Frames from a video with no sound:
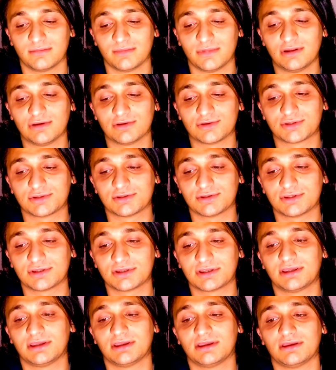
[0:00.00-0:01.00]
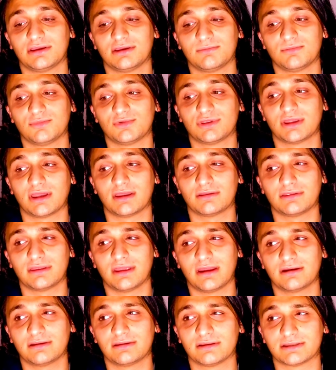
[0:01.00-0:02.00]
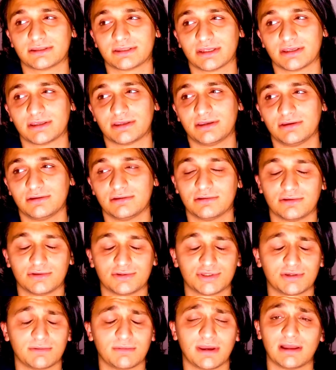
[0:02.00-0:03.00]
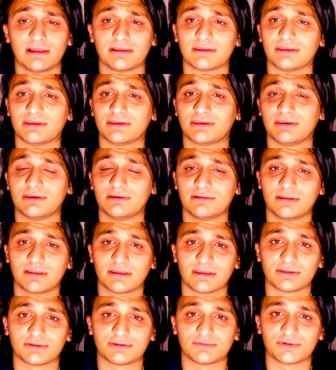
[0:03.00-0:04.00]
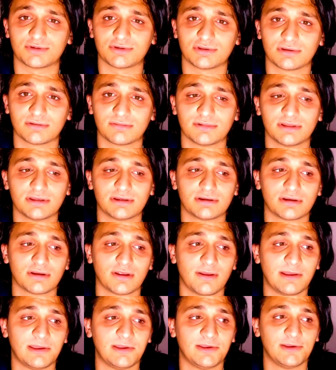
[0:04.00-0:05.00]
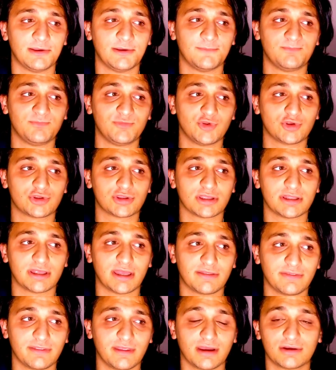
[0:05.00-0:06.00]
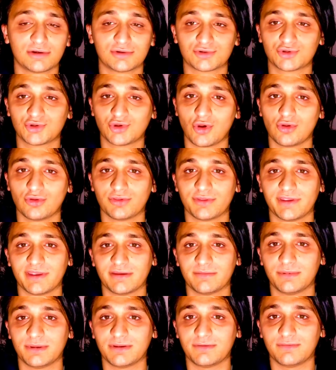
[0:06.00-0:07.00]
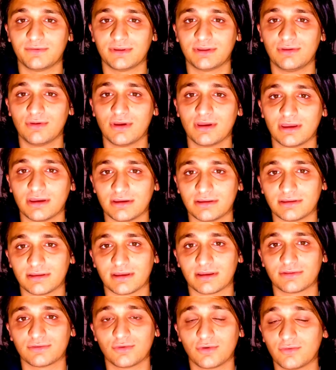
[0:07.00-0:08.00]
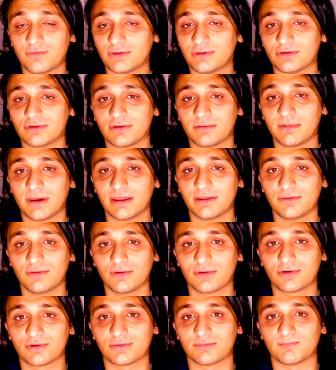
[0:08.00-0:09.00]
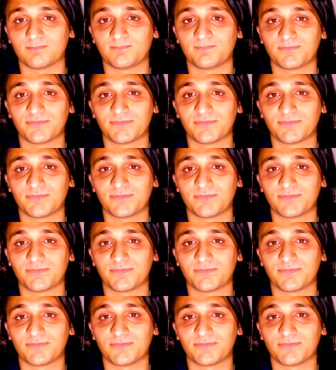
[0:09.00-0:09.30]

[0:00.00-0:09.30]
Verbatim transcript: Biliyorsunuz ki bundan neredeyse iki yıl önce, belki iki yıl da geçmiş olabilir. Nüktedanlar Son diye bir video yayınlandı. O videoda ben yokum.